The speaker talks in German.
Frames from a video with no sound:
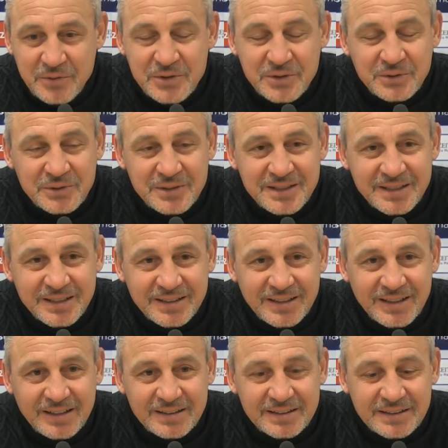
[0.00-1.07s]
Wunschkonzert
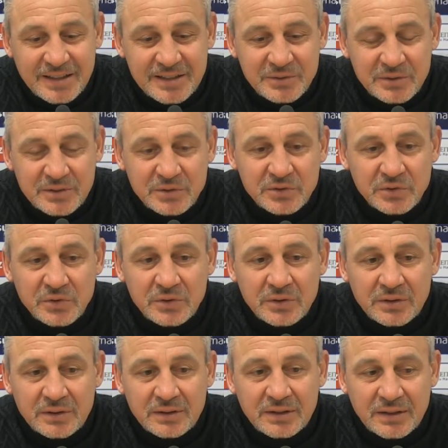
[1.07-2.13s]
alles. Also so
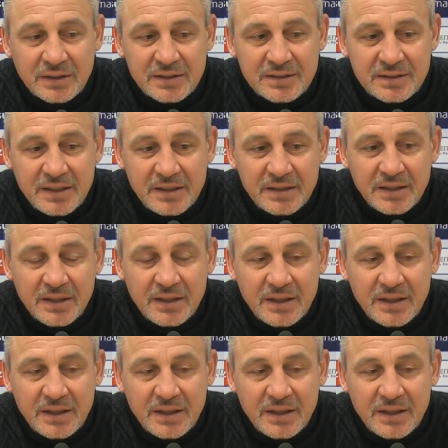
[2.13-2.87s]
äh, gesehen,